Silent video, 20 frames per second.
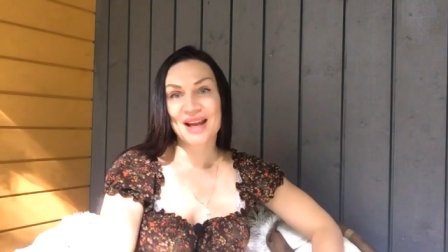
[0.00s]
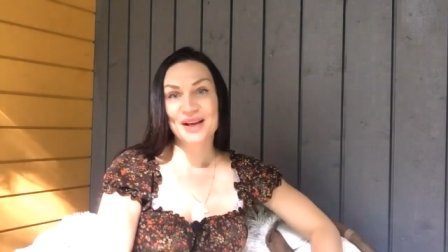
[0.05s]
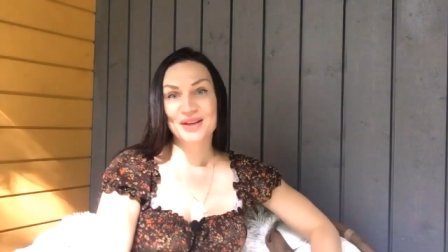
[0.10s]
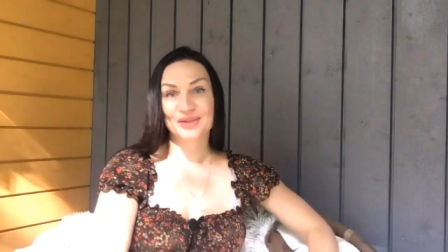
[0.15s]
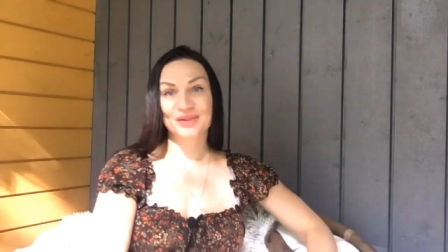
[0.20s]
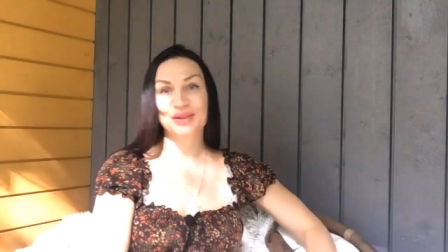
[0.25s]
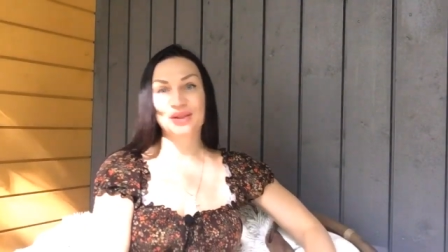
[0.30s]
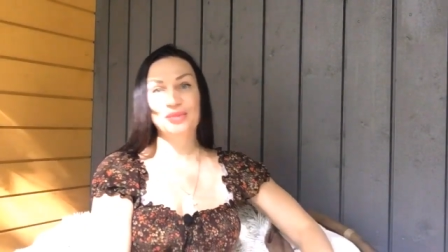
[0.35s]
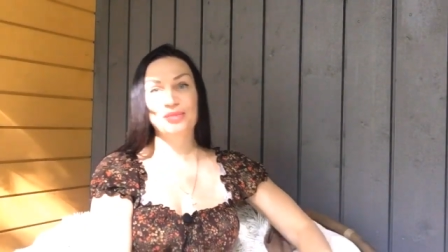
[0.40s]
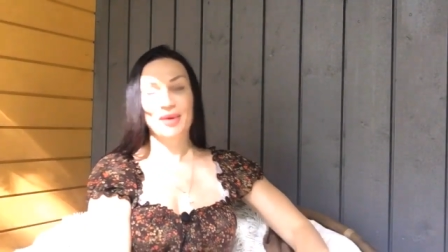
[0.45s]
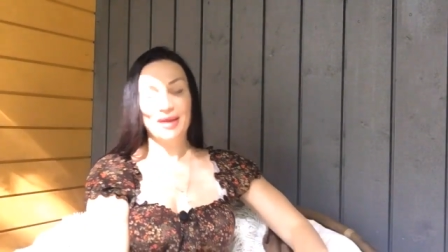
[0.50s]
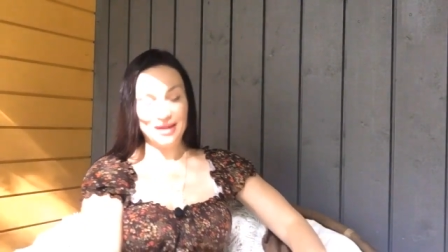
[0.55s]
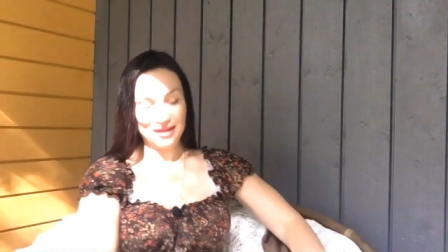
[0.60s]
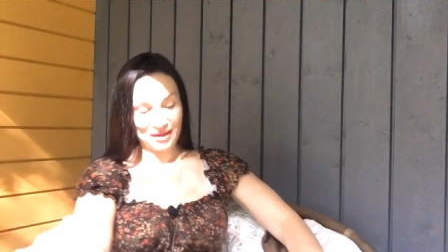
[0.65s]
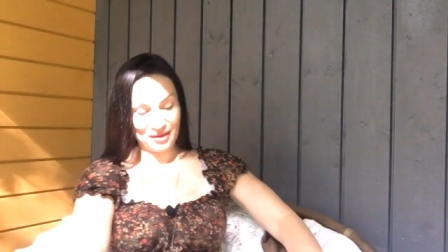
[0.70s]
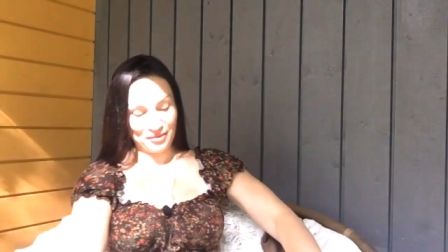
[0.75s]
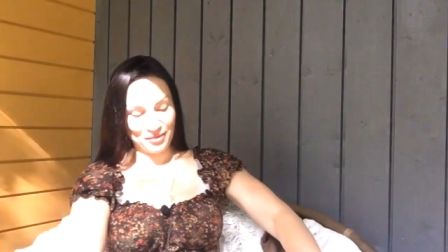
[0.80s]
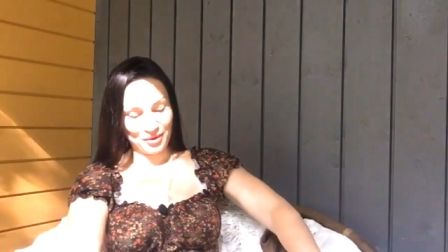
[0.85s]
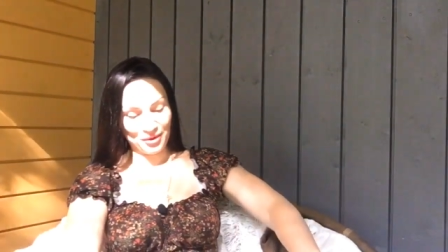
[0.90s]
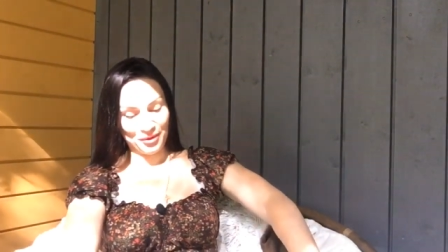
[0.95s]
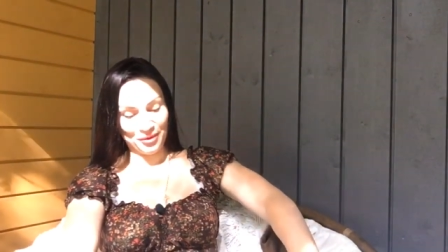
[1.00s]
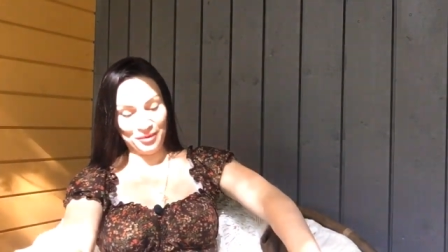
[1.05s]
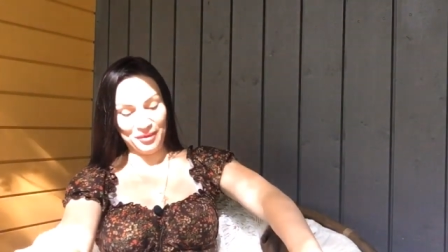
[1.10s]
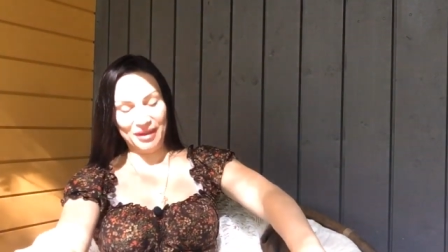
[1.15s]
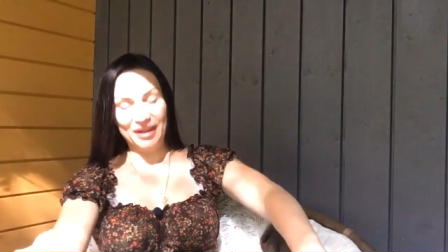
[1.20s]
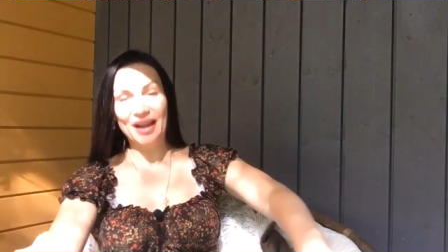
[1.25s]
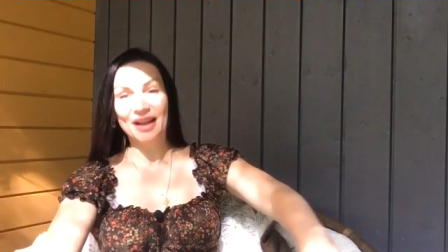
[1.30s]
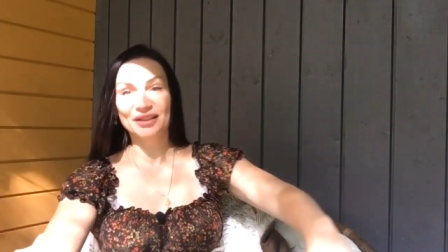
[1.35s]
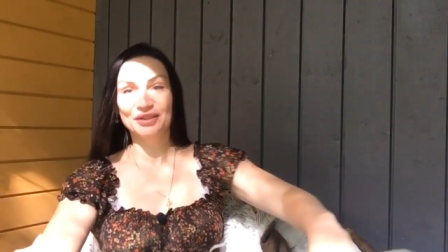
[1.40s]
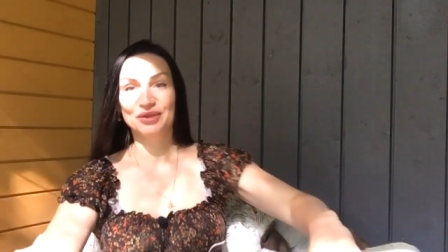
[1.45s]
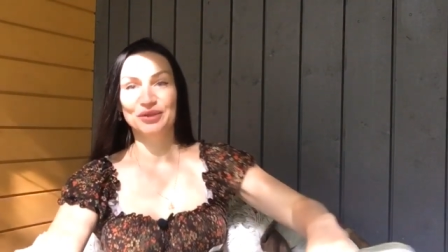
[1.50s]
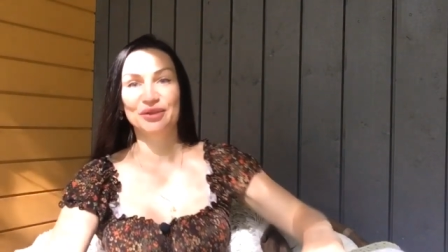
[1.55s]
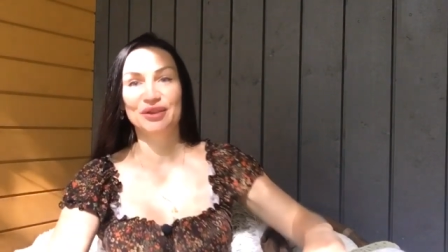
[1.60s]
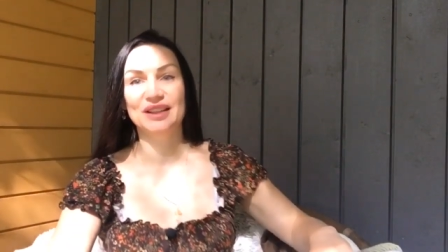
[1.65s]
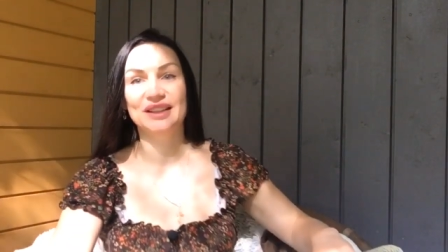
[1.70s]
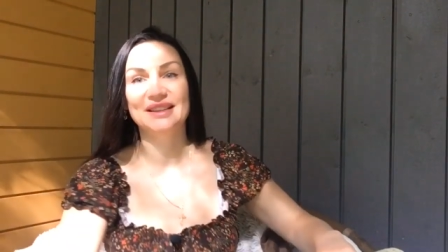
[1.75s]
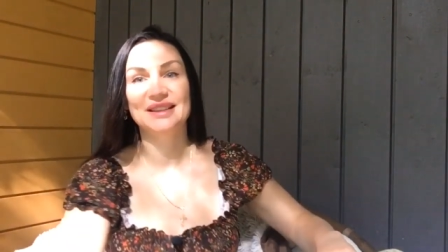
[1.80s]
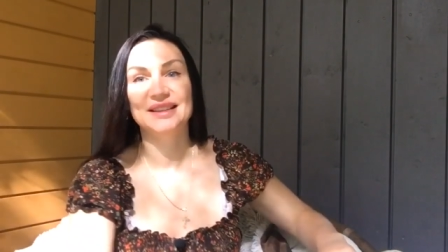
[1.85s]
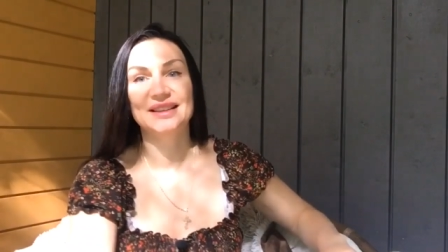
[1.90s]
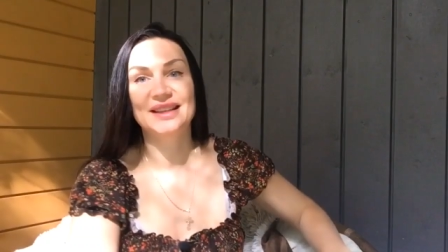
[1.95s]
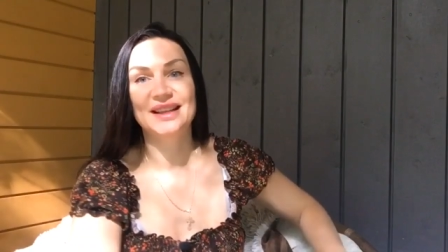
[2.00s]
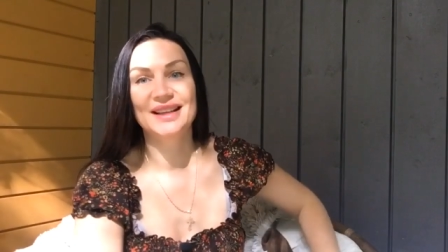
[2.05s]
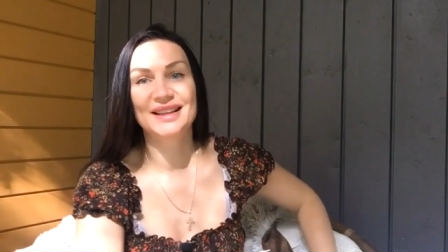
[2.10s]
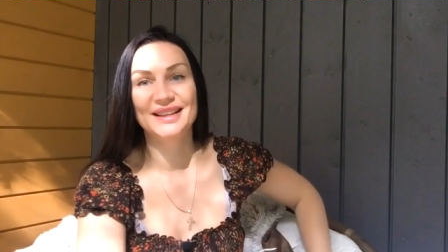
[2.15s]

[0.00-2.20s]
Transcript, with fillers: Вот, поэтому у меня тут этот